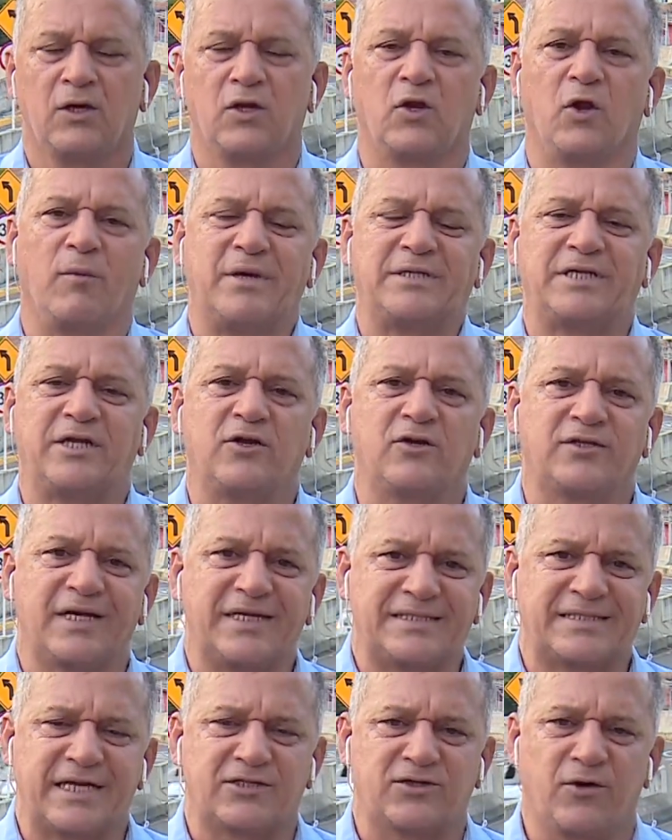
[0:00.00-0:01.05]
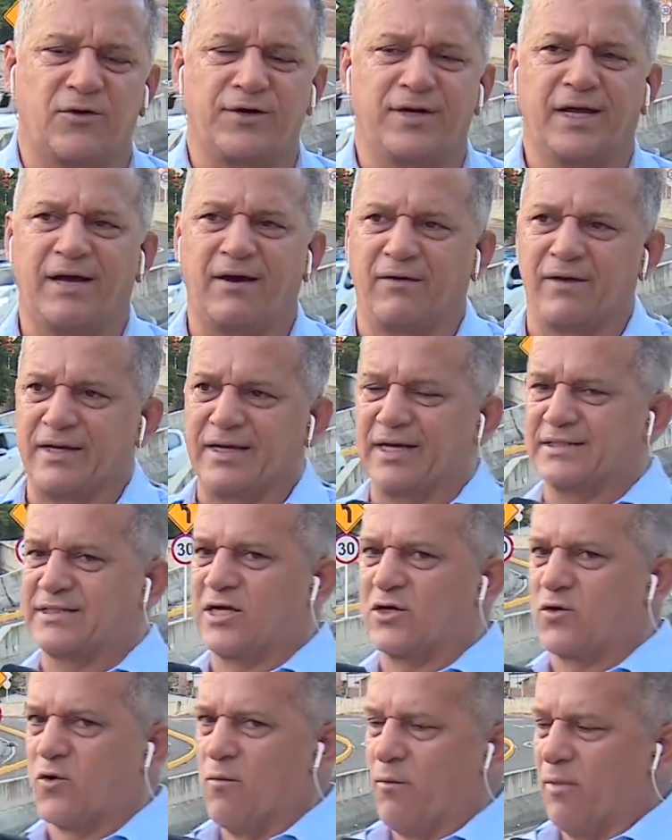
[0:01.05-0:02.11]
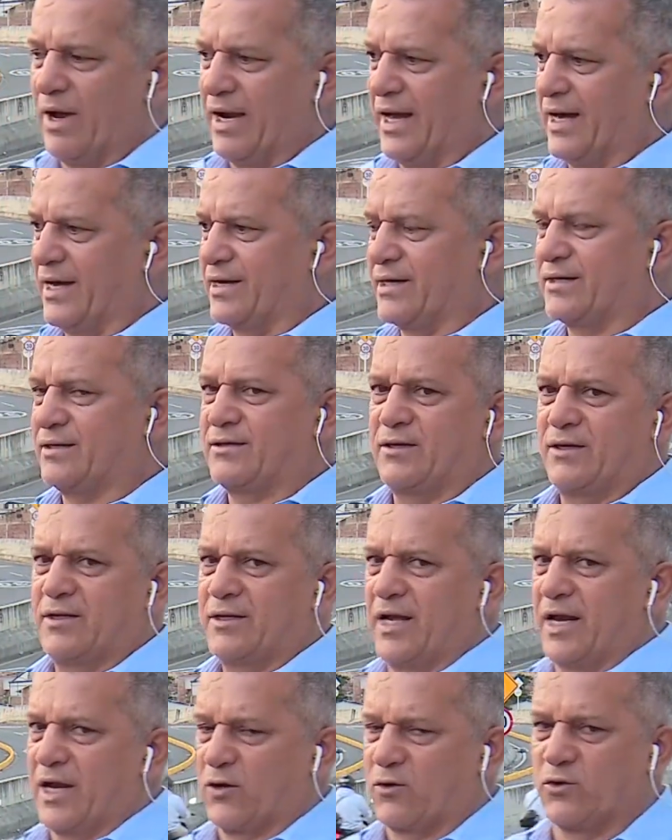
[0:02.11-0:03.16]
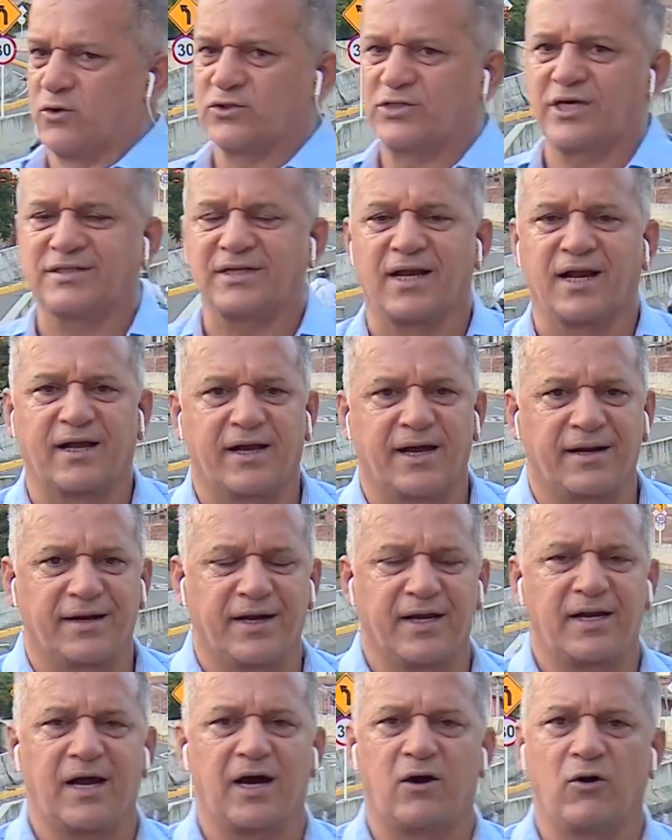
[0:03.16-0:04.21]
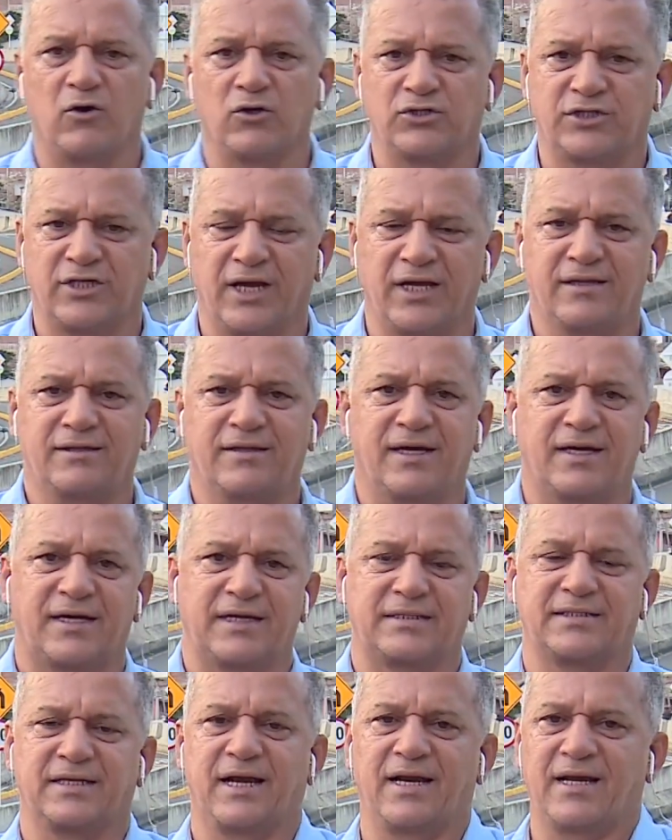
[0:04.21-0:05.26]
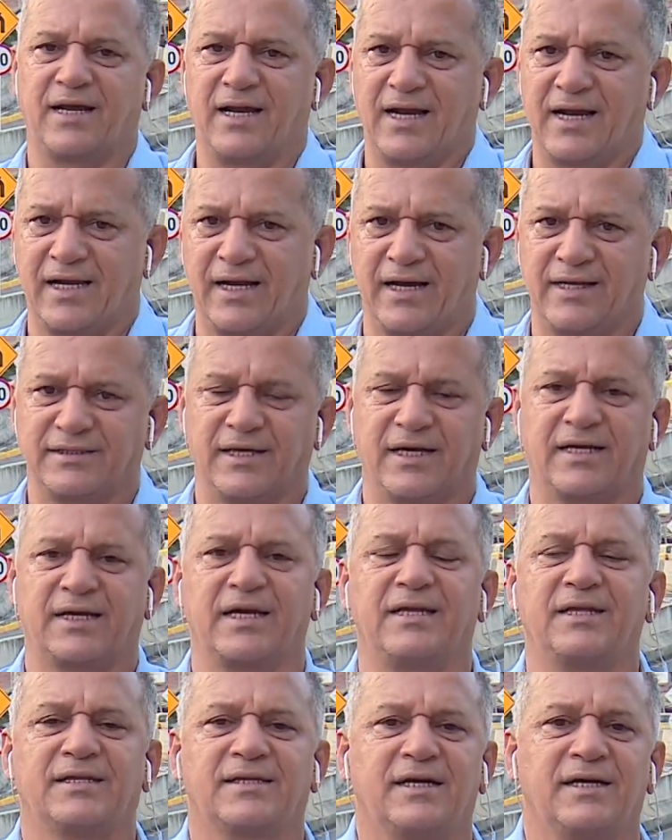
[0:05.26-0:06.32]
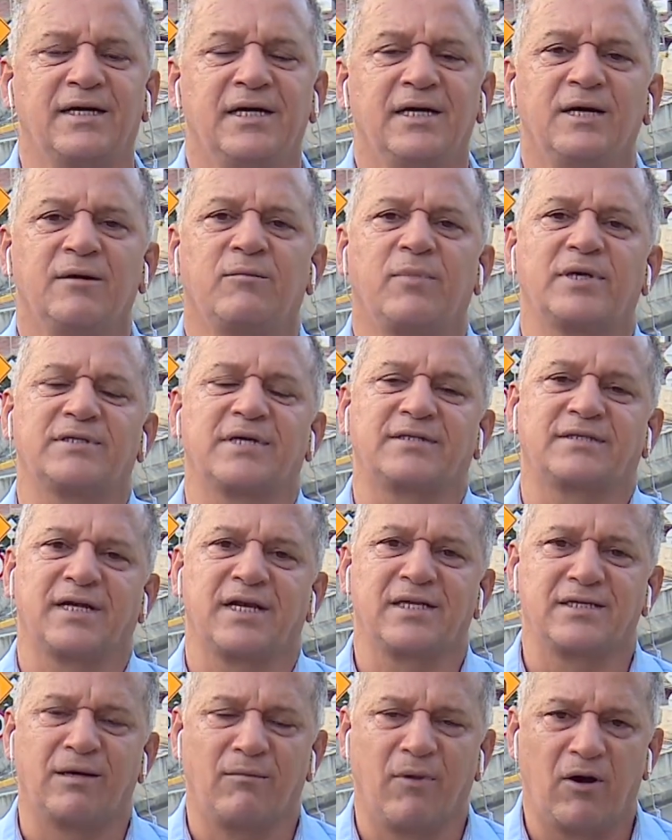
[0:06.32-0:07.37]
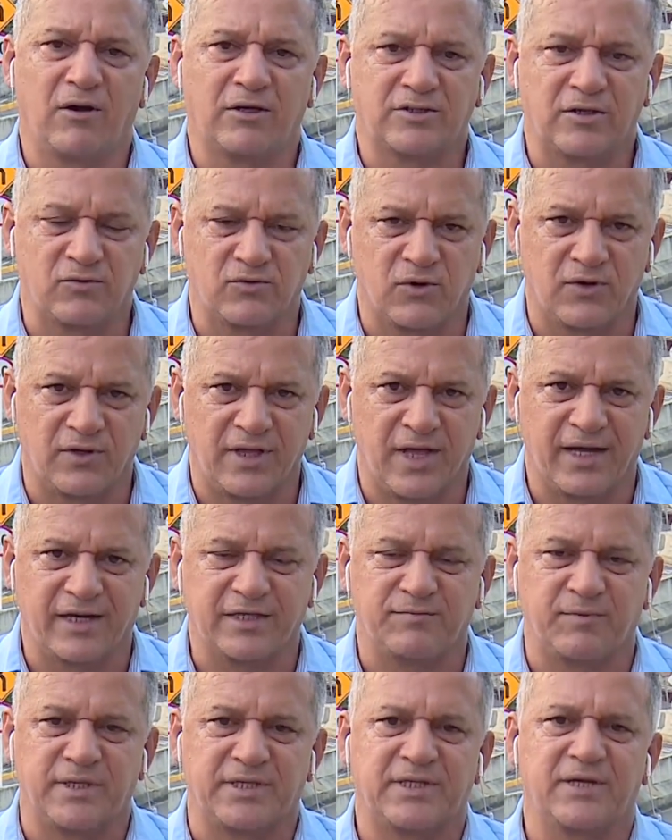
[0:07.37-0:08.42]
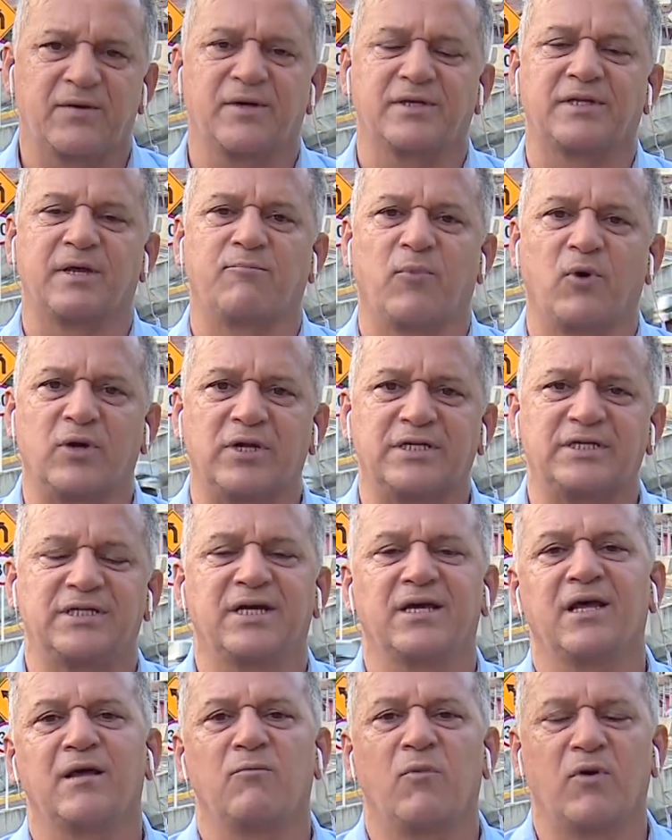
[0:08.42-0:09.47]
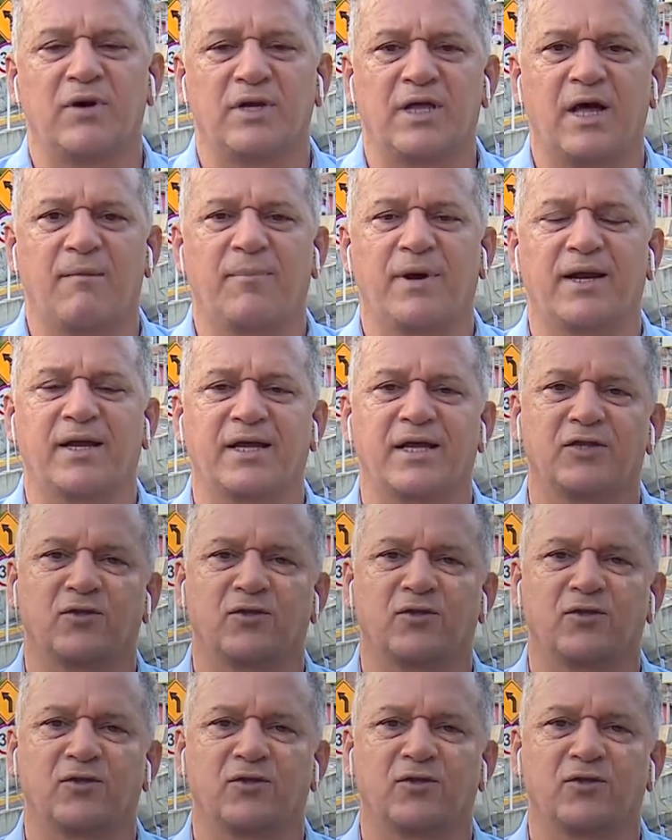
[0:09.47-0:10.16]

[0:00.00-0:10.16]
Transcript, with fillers: Los vecinos de esta zona, Avenida Circunvalar, el cruce hacia la carrera 80 que sale a la calle Quinta, pues hacen el llamado a las autoridades respectivas de policía y de movilidad para que